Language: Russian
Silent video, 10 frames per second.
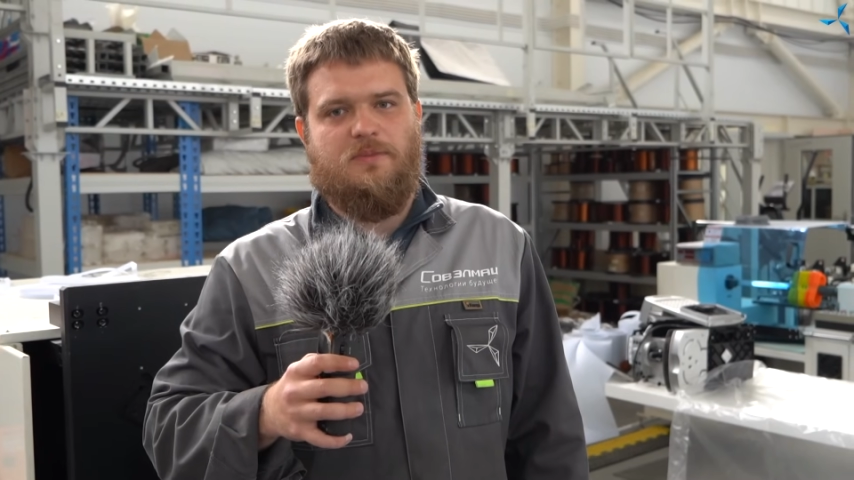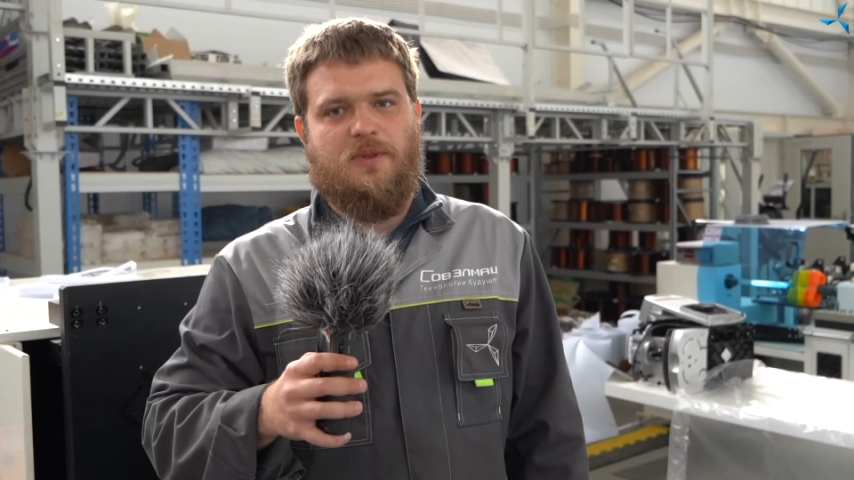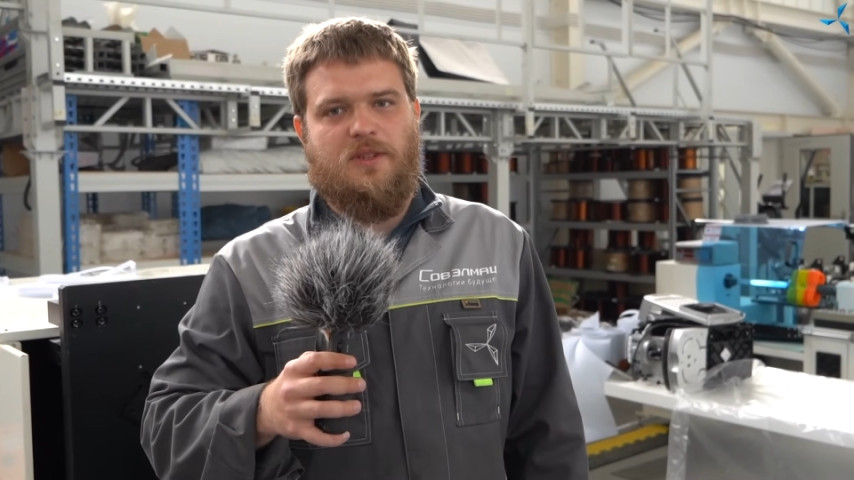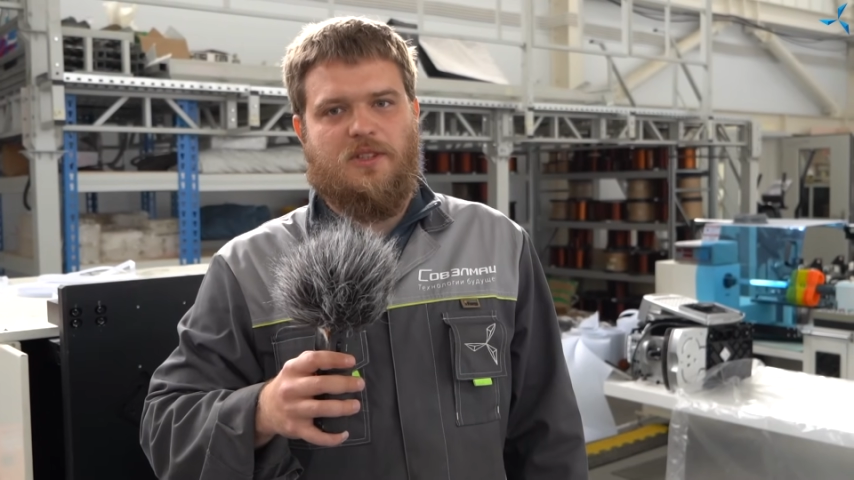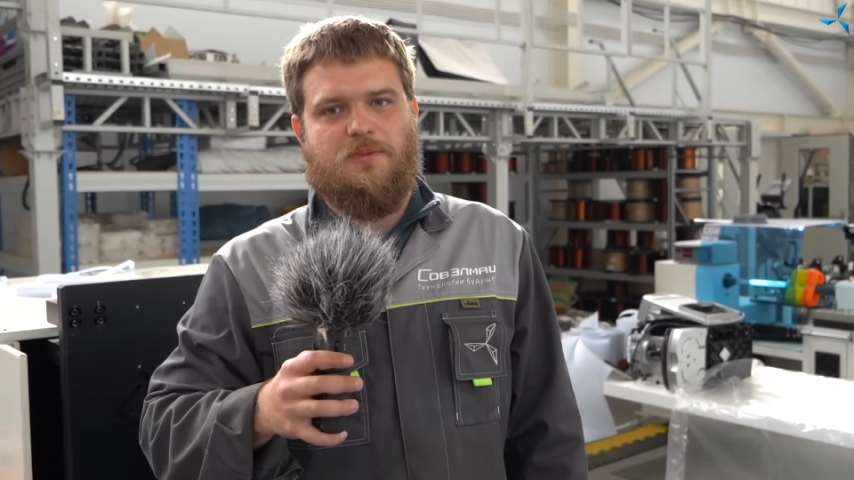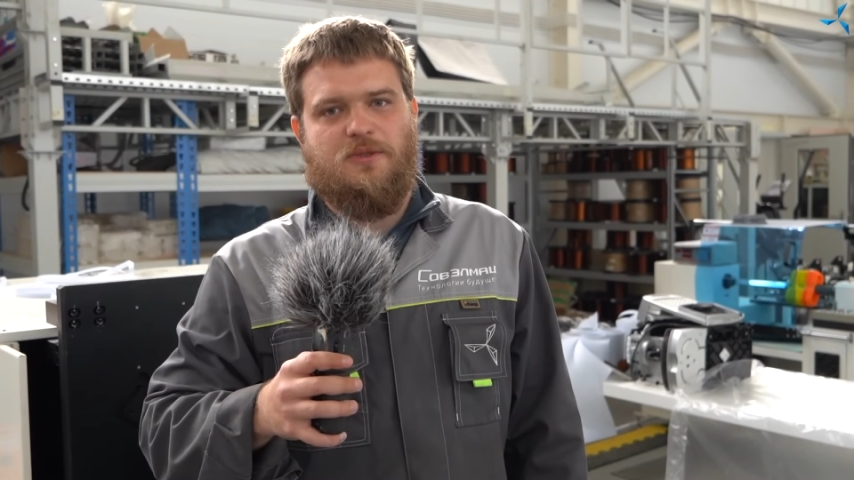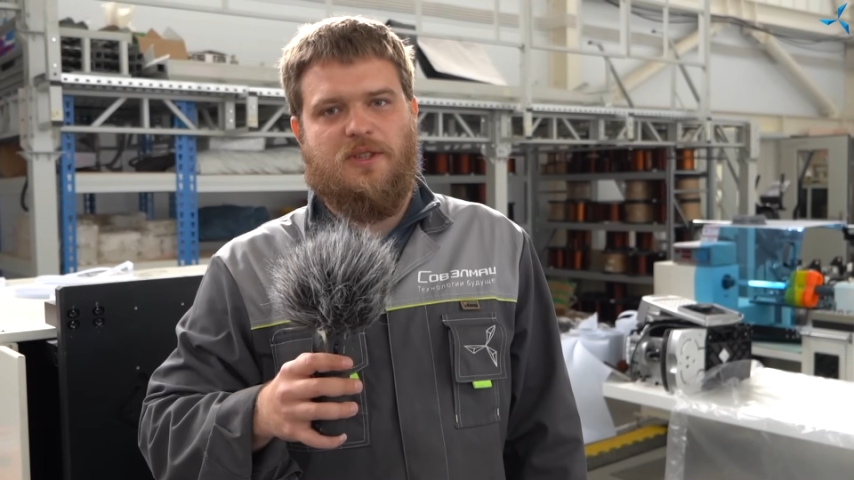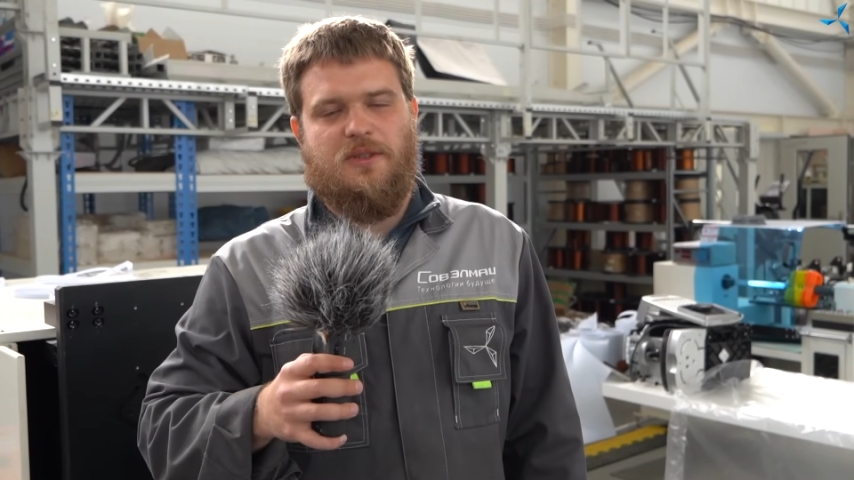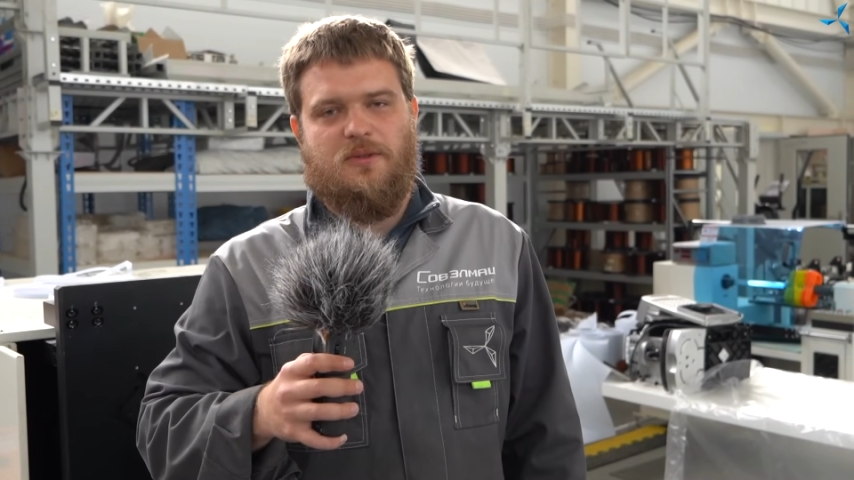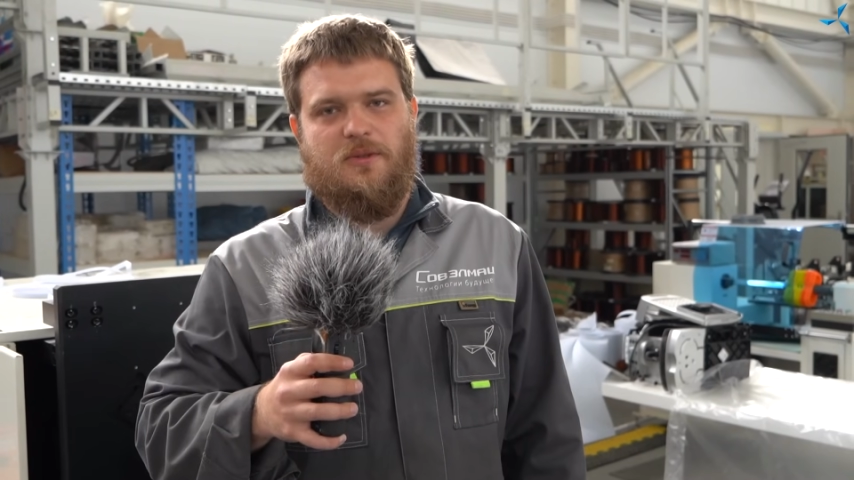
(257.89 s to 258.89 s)
ну,
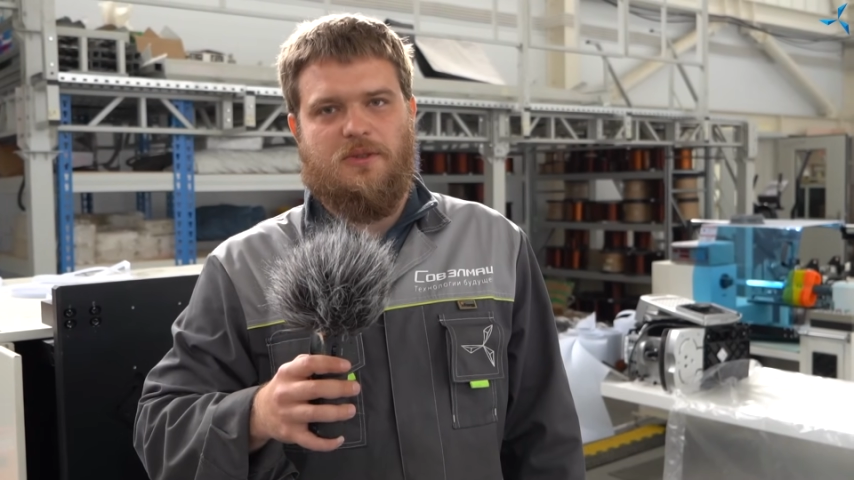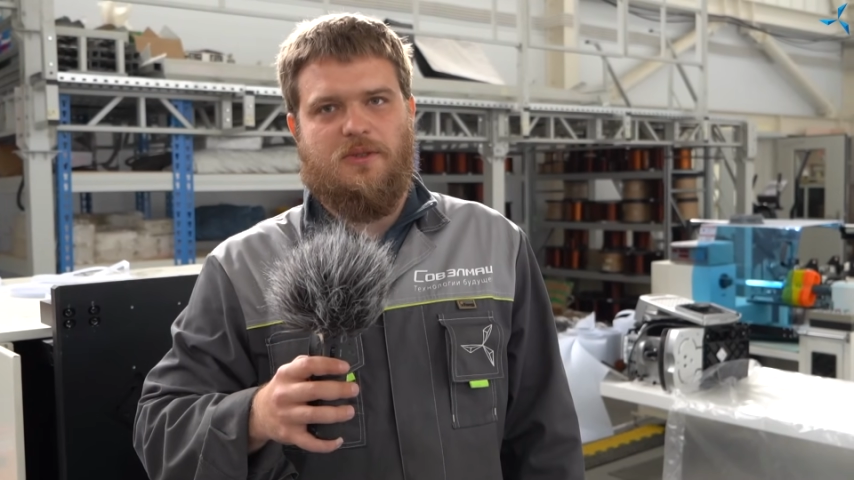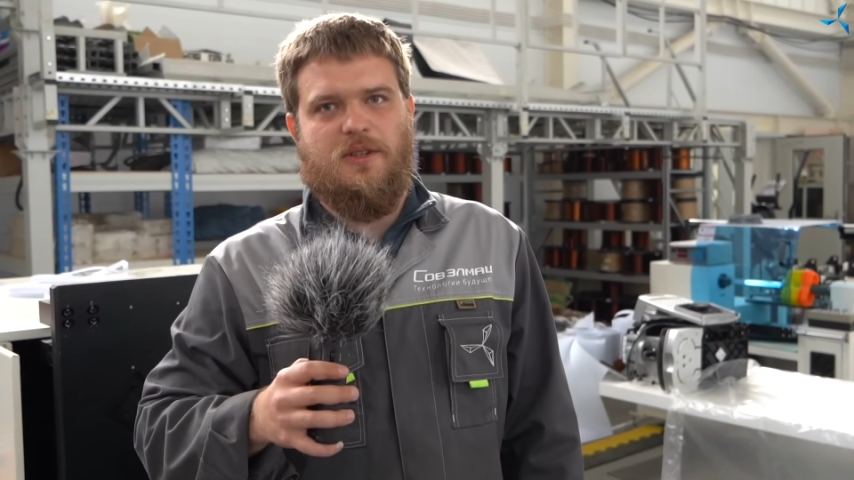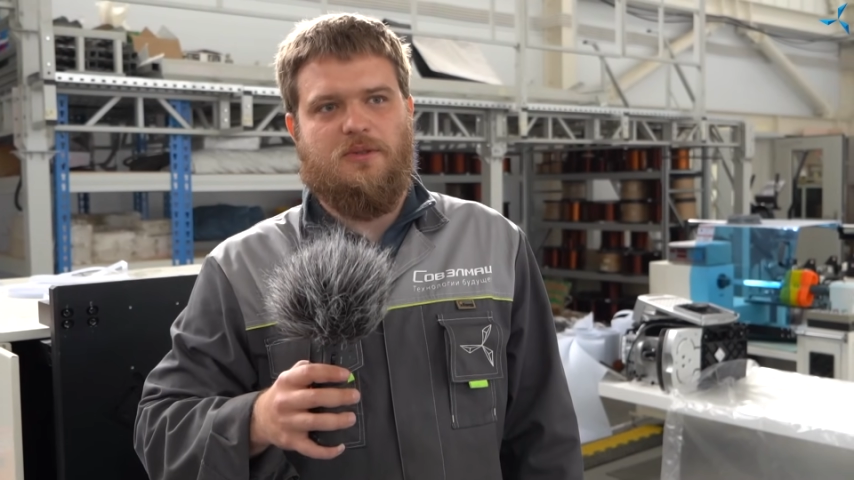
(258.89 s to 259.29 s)
распускать рулоны